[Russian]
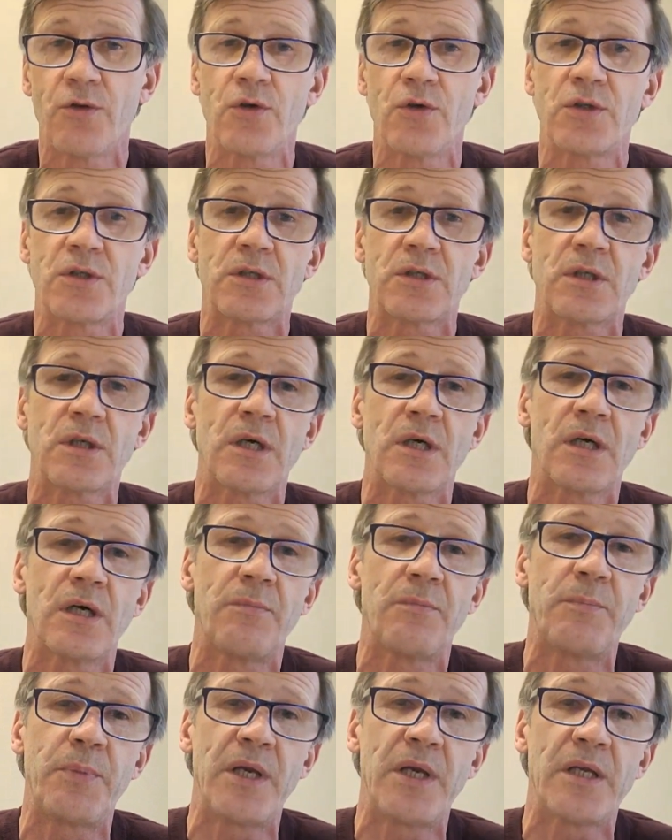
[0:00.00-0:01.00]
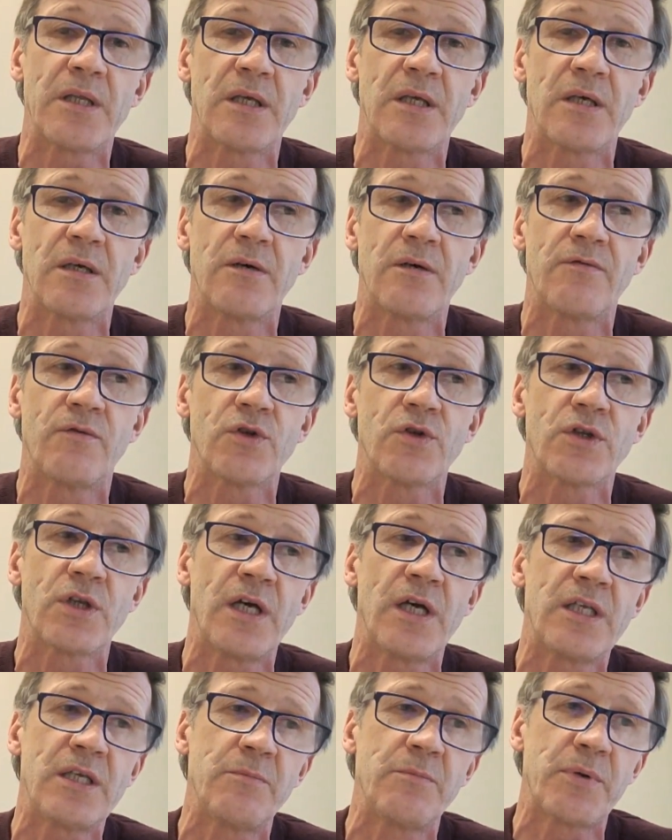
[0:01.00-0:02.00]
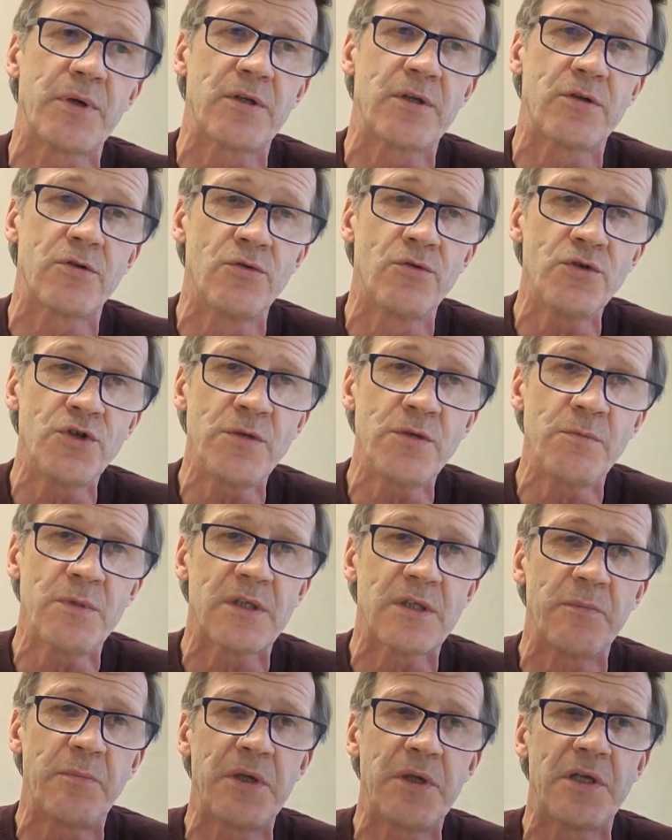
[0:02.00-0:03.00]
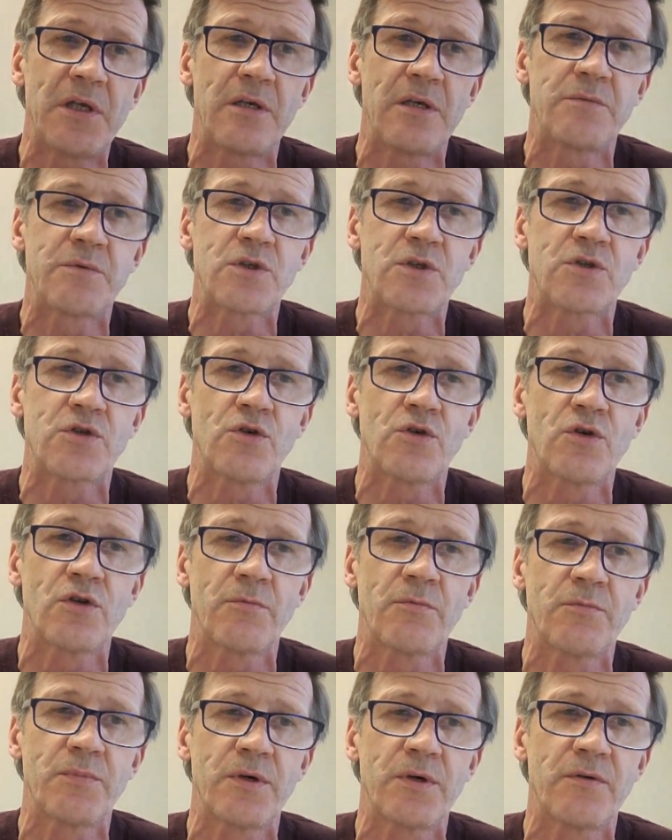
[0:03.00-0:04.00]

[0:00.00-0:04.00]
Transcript: То есть э, перед э, вот этим предыдущим отопительным сезоном